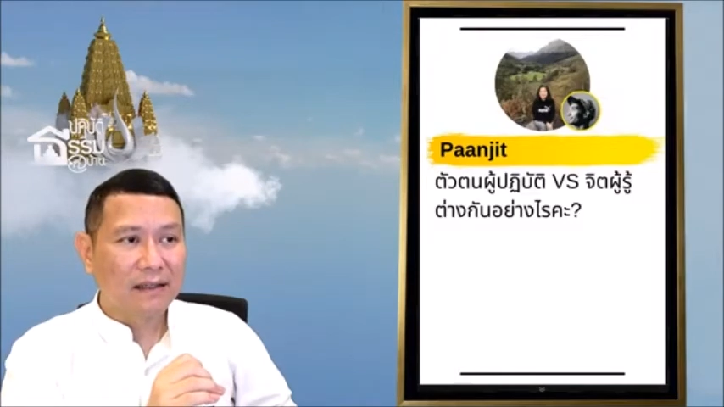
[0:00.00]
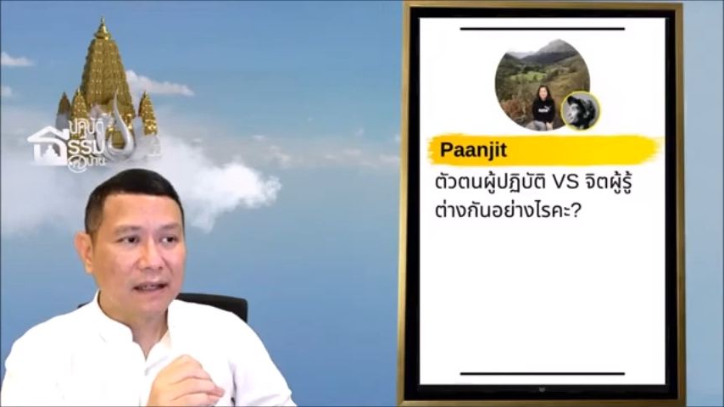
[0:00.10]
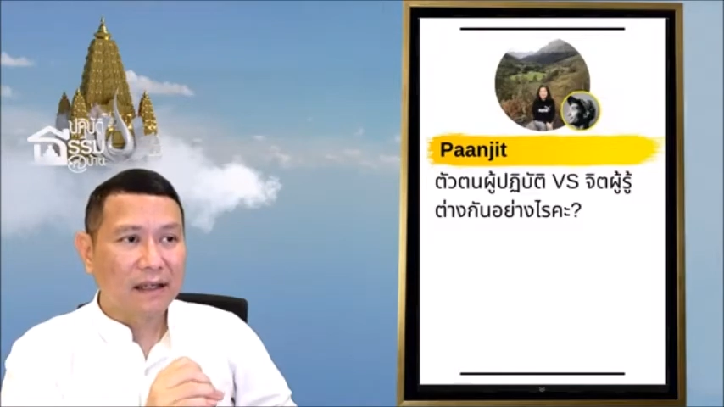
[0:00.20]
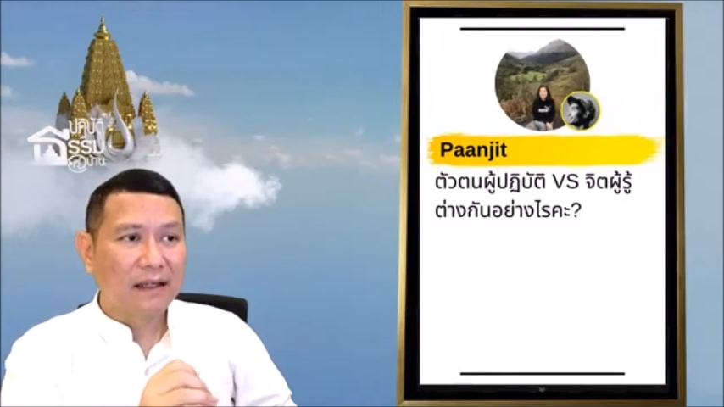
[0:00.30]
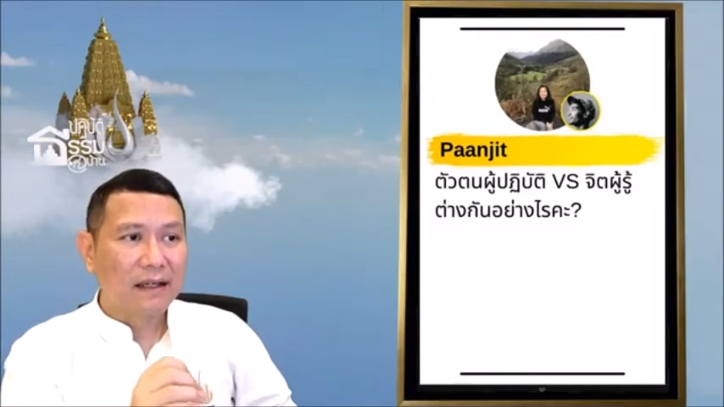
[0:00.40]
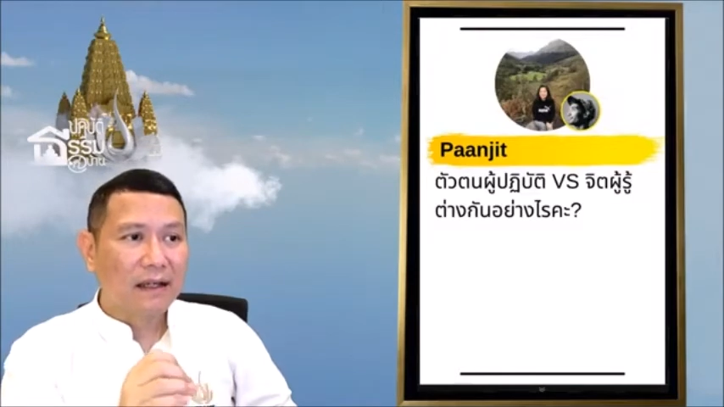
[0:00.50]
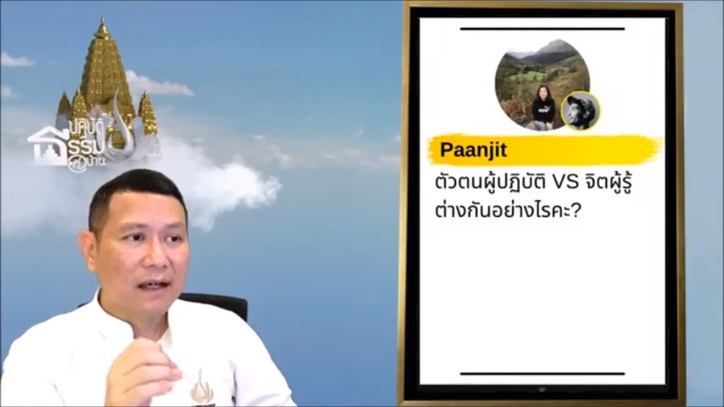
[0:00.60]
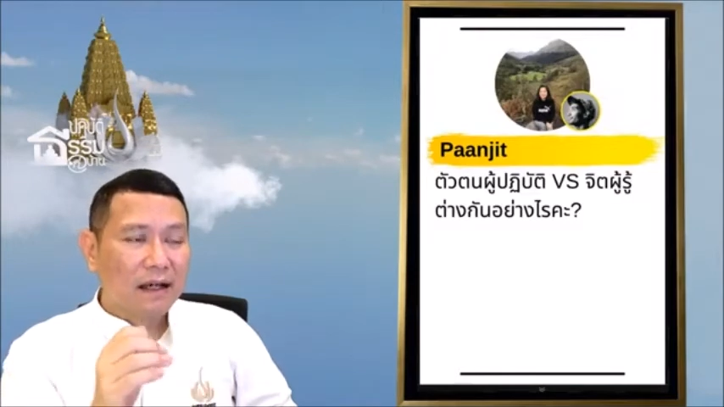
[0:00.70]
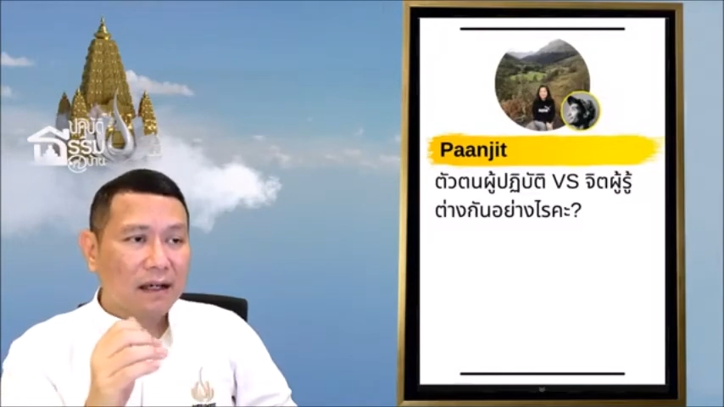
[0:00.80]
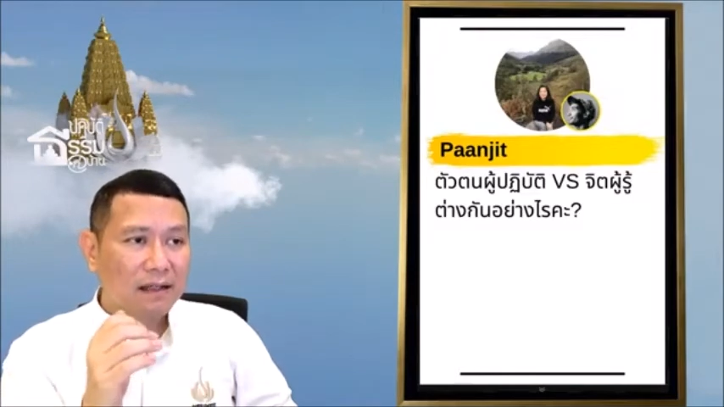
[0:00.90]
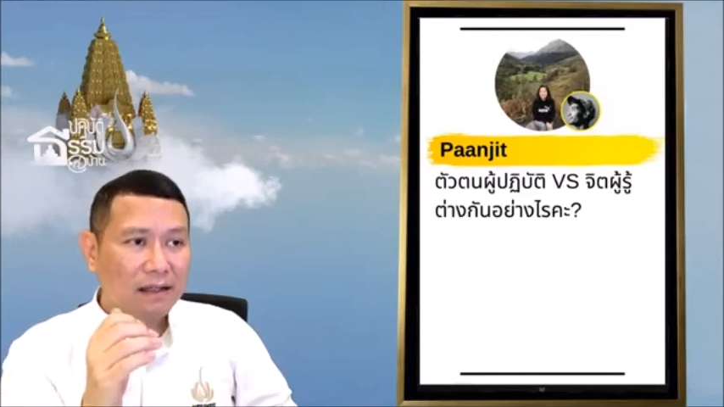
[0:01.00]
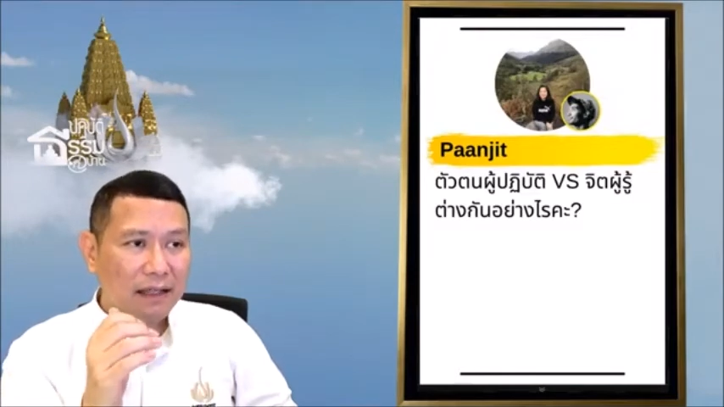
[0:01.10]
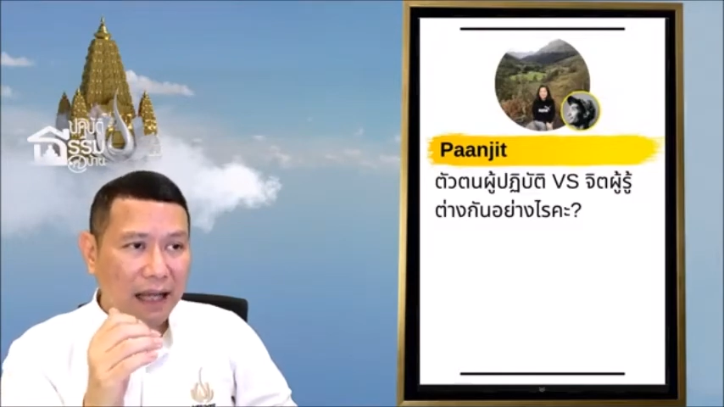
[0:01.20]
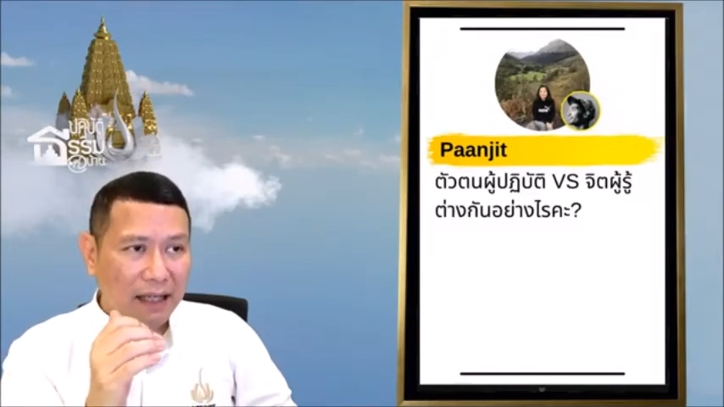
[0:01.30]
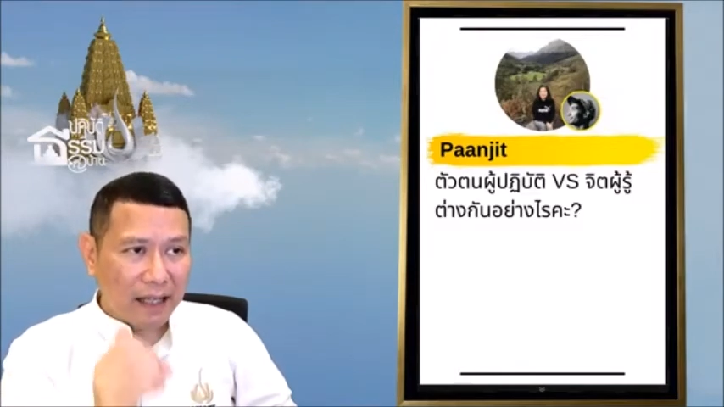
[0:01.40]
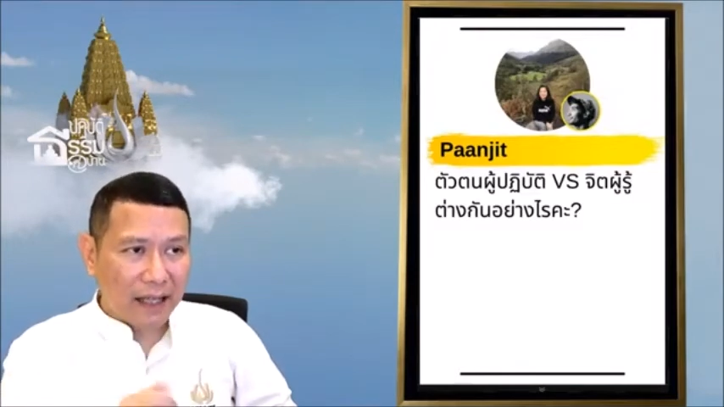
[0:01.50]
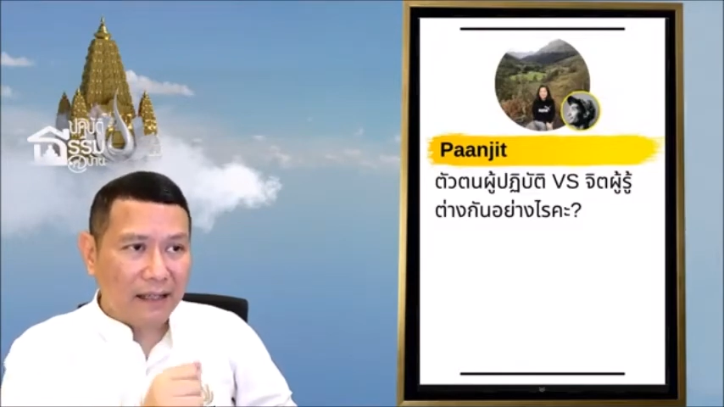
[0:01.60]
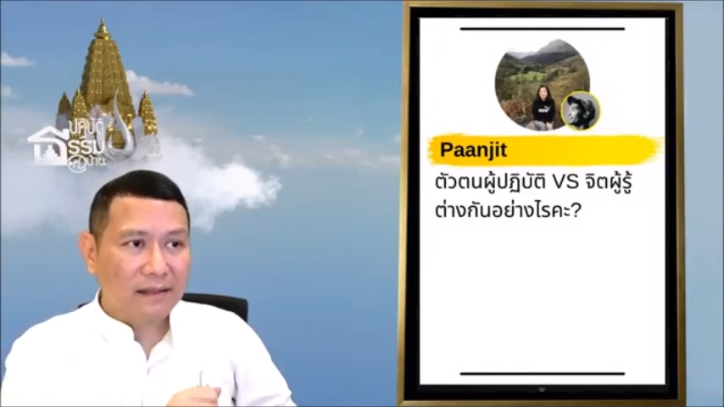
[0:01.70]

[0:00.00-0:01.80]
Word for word: นะ คือการเห็น